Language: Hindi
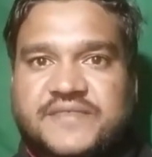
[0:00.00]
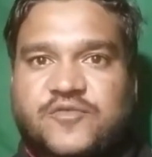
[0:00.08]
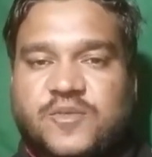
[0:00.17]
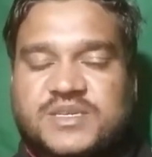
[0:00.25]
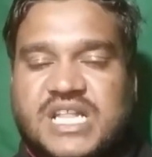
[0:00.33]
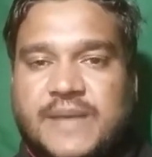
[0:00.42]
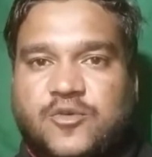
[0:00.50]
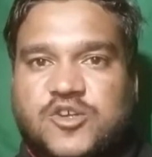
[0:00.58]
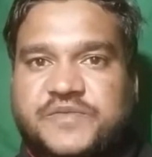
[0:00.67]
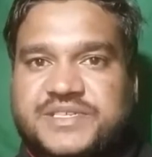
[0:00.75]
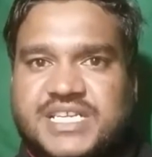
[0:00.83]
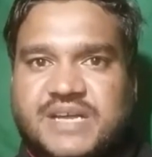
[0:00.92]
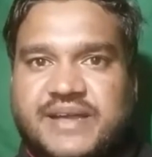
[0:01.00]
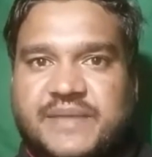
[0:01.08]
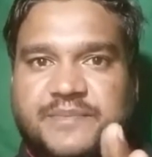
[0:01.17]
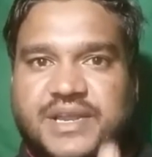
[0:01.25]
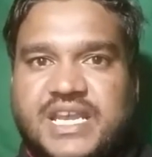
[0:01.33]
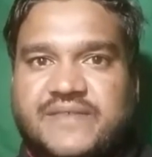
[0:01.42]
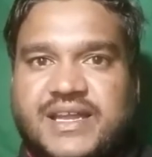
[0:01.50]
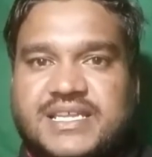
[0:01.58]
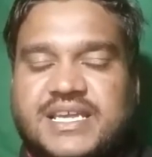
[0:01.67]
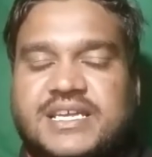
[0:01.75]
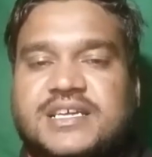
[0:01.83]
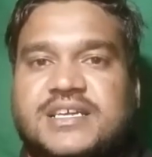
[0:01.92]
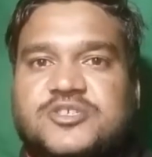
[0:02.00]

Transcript: इन्फॉर्मेशन आपको इस फीचर के बारे में मिलने वाली है